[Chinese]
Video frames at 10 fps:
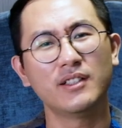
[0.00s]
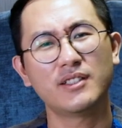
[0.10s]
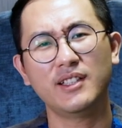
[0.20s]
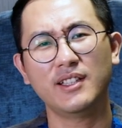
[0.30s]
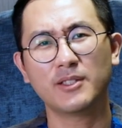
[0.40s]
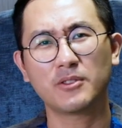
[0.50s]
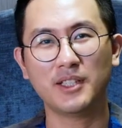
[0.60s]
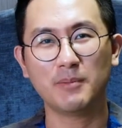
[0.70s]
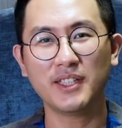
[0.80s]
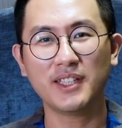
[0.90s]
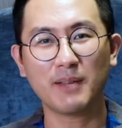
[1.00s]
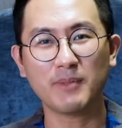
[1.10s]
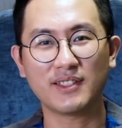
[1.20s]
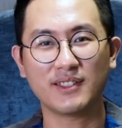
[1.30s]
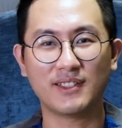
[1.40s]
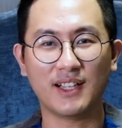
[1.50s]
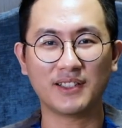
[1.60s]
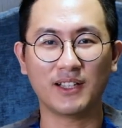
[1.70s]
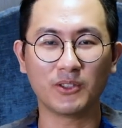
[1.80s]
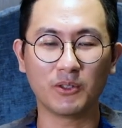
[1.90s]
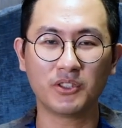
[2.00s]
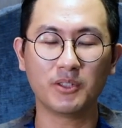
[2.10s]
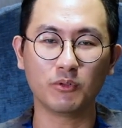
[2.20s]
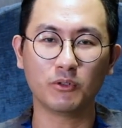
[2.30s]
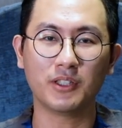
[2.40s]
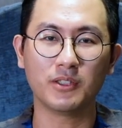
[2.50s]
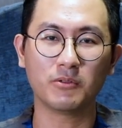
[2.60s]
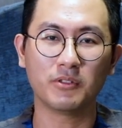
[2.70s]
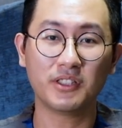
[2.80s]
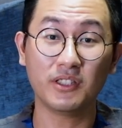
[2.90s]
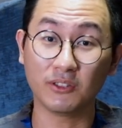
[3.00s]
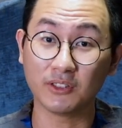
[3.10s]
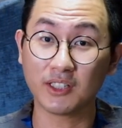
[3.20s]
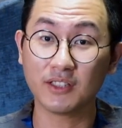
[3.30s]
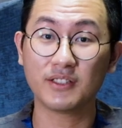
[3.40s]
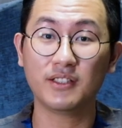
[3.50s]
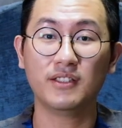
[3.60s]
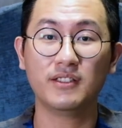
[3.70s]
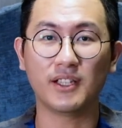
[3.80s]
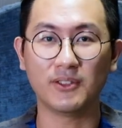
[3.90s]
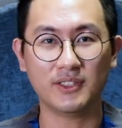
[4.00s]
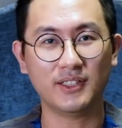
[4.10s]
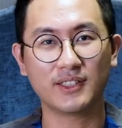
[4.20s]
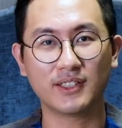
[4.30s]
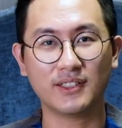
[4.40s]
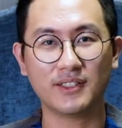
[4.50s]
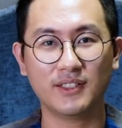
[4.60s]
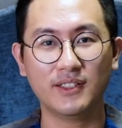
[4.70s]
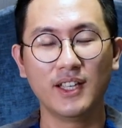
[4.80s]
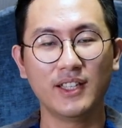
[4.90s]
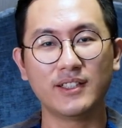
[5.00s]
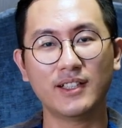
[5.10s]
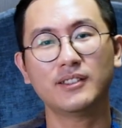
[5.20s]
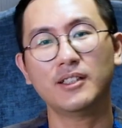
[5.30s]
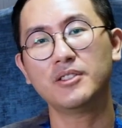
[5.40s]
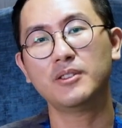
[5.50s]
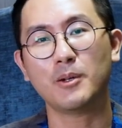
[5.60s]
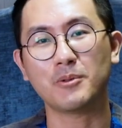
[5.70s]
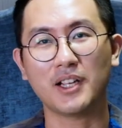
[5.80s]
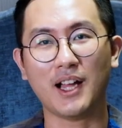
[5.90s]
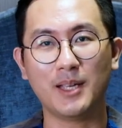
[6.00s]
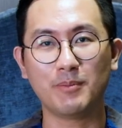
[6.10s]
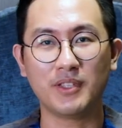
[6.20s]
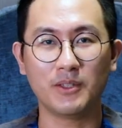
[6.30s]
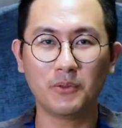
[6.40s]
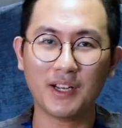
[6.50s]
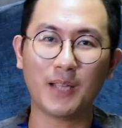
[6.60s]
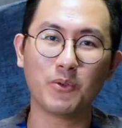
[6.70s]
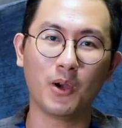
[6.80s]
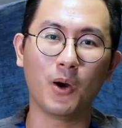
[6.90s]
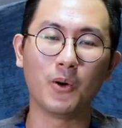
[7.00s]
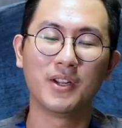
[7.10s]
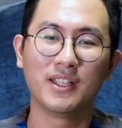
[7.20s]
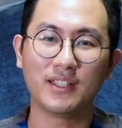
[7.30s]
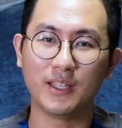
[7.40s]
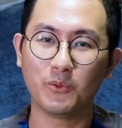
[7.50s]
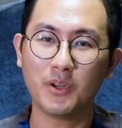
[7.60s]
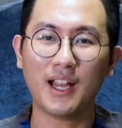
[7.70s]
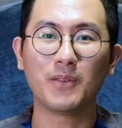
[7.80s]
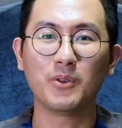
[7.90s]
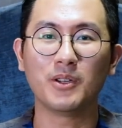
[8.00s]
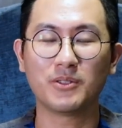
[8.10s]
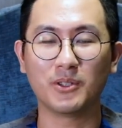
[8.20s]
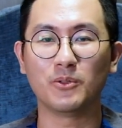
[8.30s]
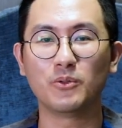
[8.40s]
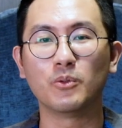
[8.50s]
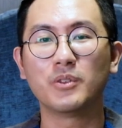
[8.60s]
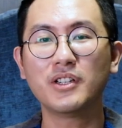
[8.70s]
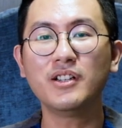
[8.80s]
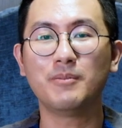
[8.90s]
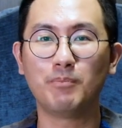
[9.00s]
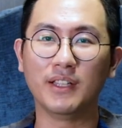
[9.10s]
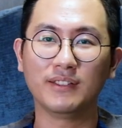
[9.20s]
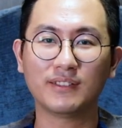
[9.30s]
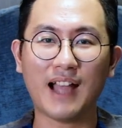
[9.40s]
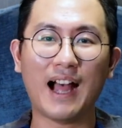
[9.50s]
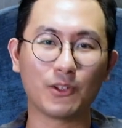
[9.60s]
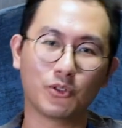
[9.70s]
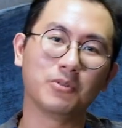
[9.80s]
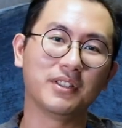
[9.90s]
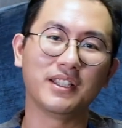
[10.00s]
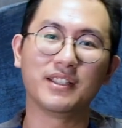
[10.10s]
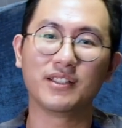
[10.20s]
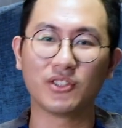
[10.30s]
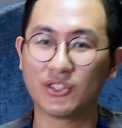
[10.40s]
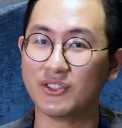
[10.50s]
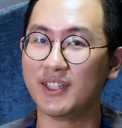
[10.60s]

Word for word: 这一连串的 media mix 加上游戏不断的做系统的更新、角色的一个更新，也让《刀剑乱舞》这个 IP 越来越红，也越来越走入日本大众的一个视